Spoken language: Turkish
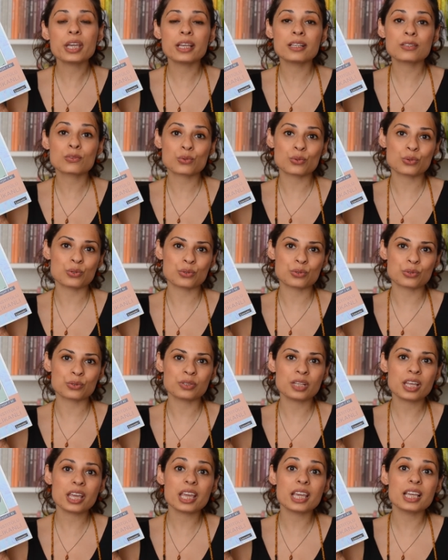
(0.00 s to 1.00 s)

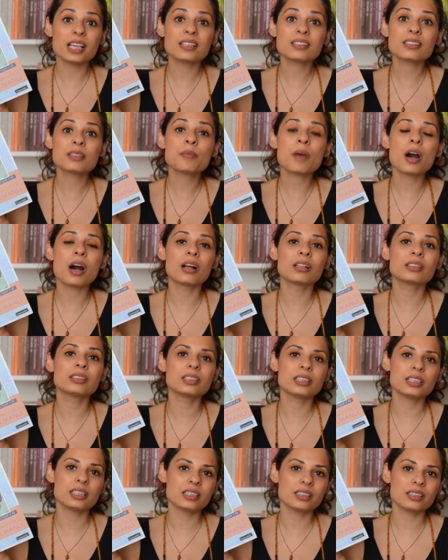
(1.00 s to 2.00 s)
enstitüsünde eğitim
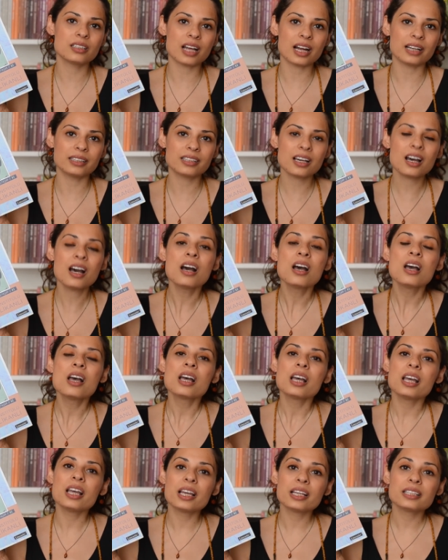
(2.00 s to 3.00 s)
aldığı yıllarda
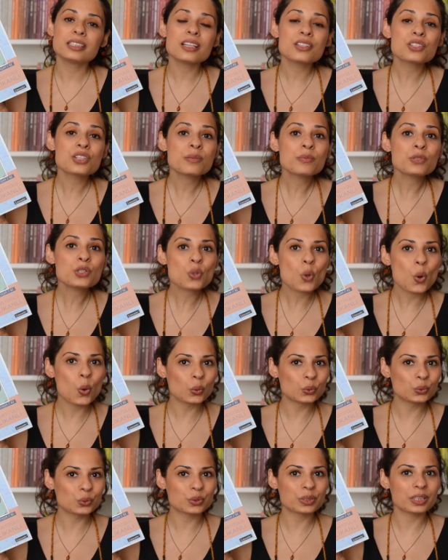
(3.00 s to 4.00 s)
e, yaşamış
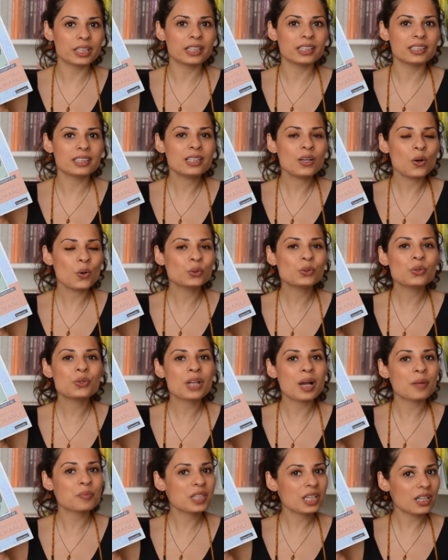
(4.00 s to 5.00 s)
olduklarını, o
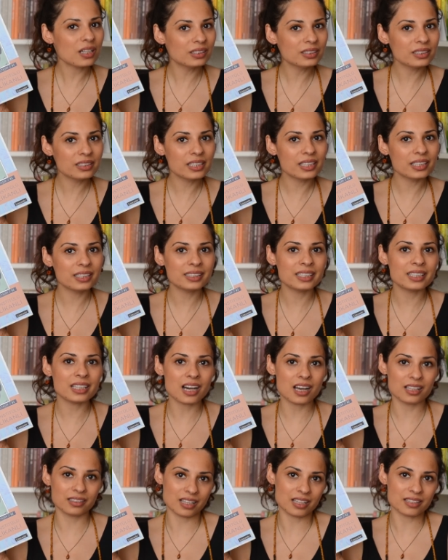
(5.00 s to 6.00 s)
dönemki
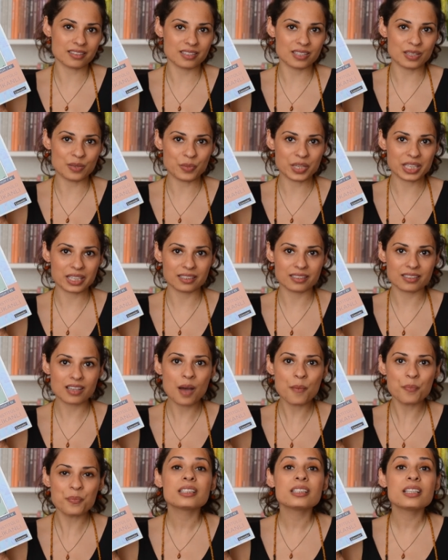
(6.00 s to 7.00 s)
anılarını anlattığı bir
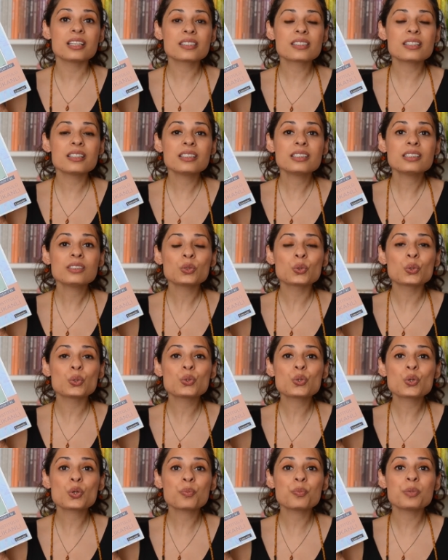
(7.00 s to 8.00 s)
kitap. Yazarın
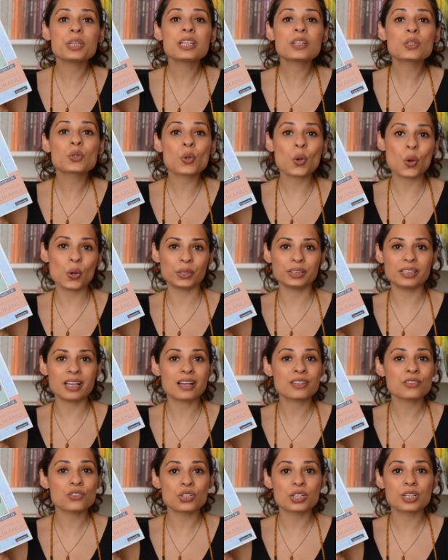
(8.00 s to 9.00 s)
küçük bir
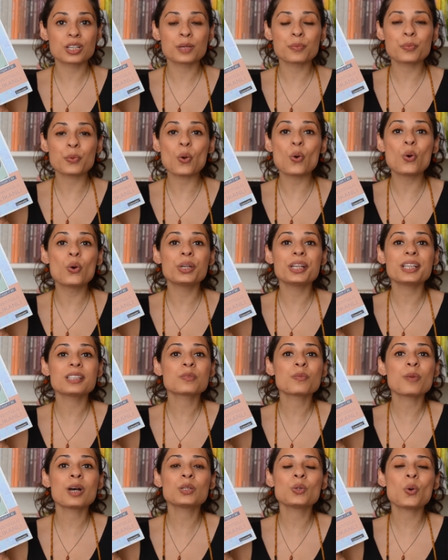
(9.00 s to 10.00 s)
köyden çıkıp
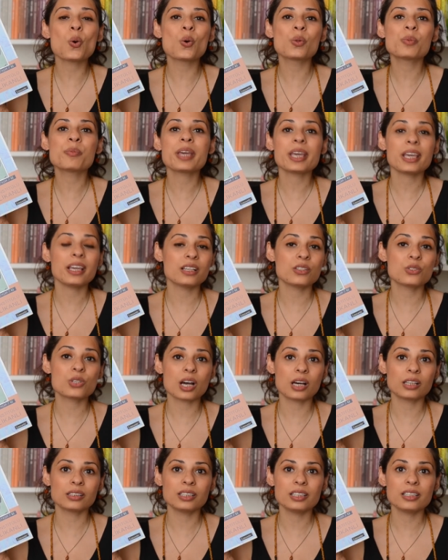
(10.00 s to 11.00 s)
öğretmen olma
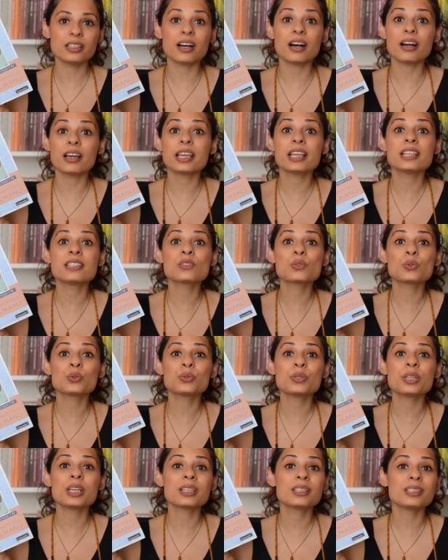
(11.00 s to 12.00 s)
heyecanıyla
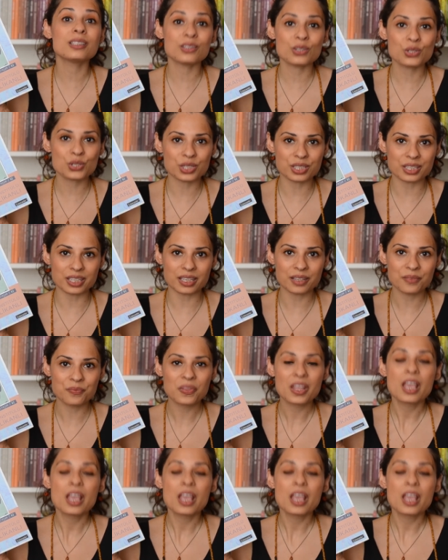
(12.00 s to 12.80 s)
enstitüye gidişini,